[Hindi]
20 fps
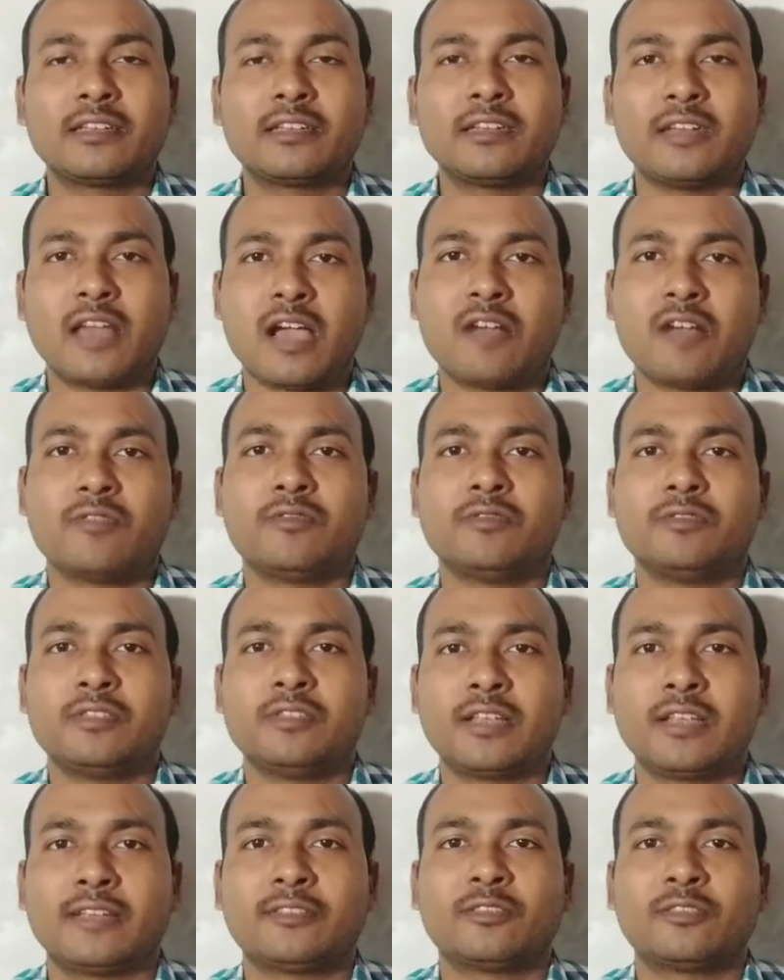ना हो
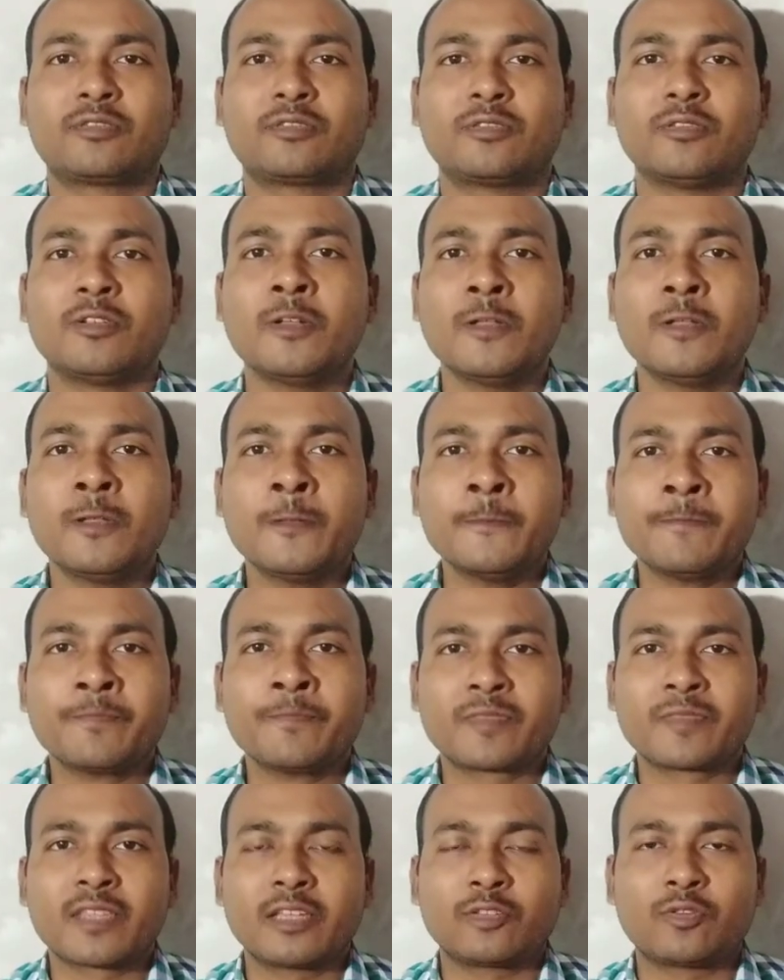जी हाँ दोस्तों
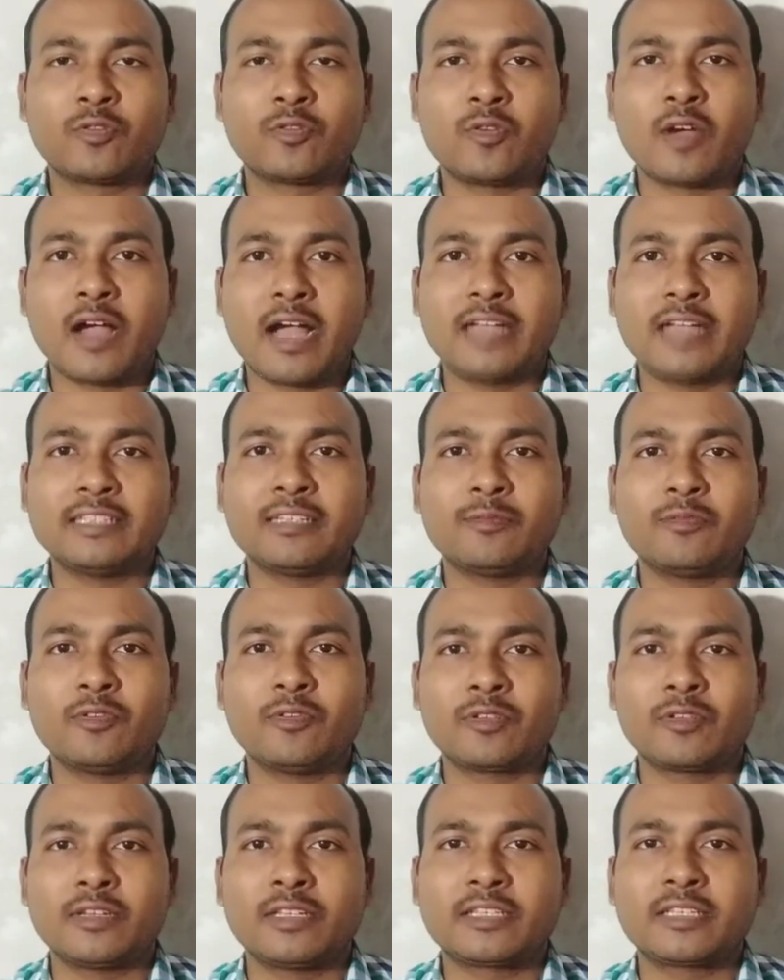तो आज हम
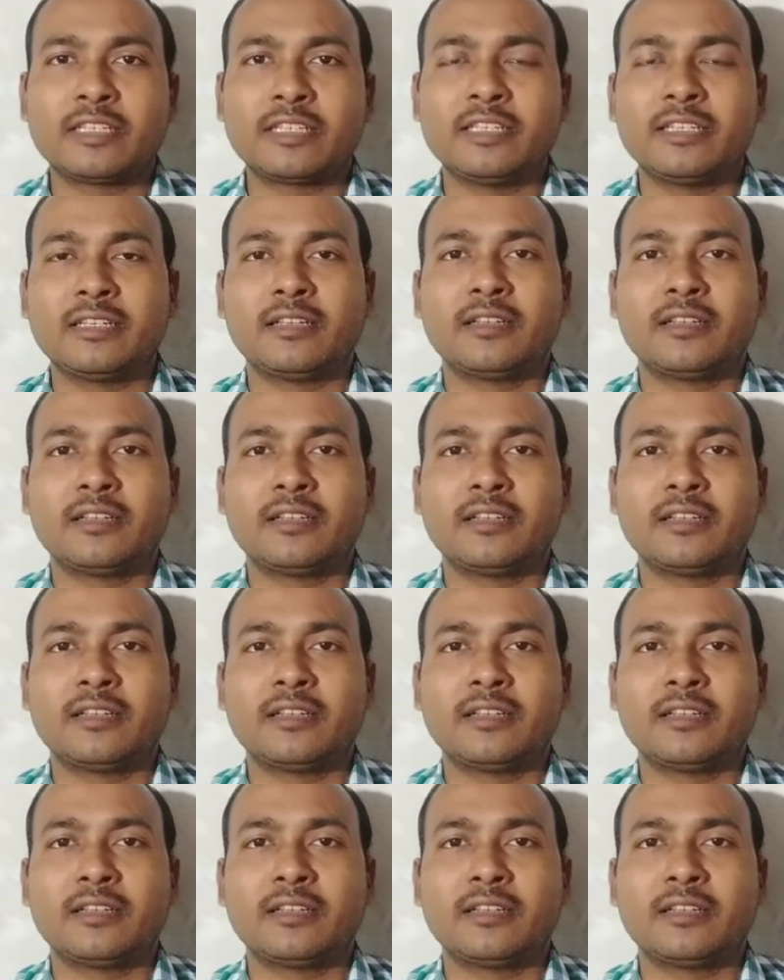लोग इसी